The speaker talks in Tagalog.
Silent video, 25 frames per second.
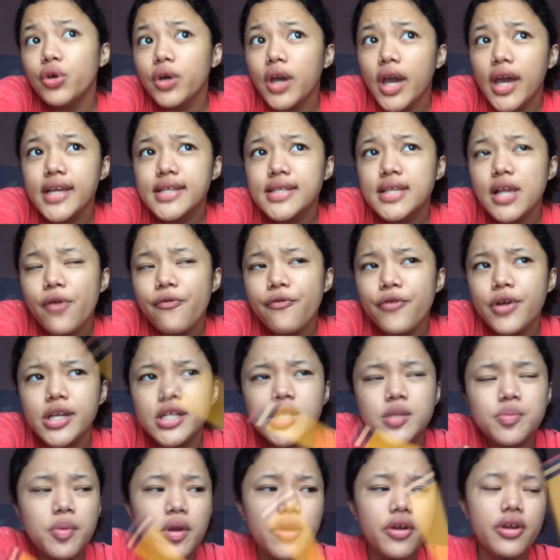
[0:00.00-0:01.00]
You guys ever
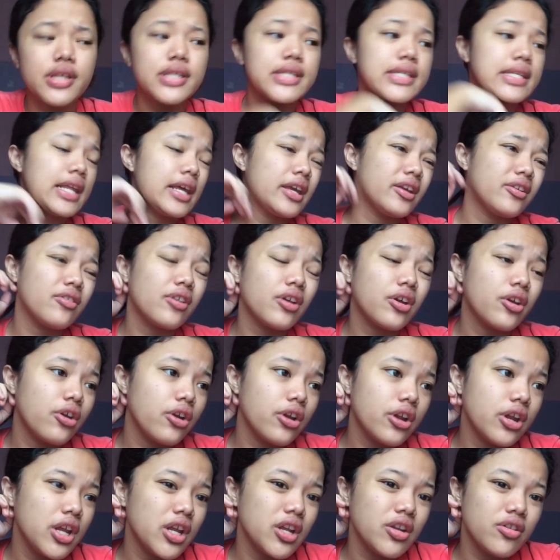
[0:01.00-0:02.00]
experienced like
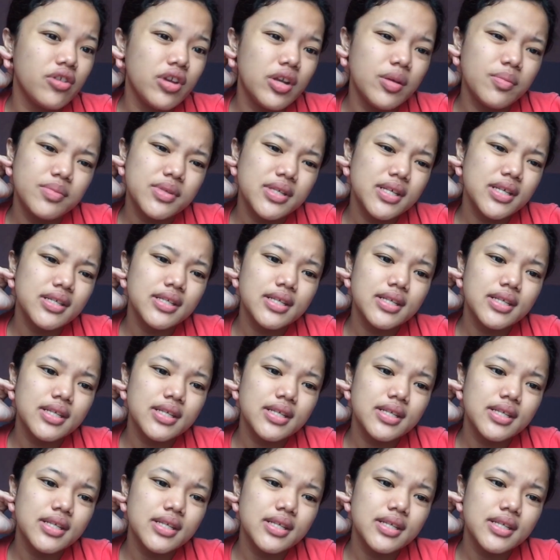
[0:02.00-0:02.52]
recurring dreams?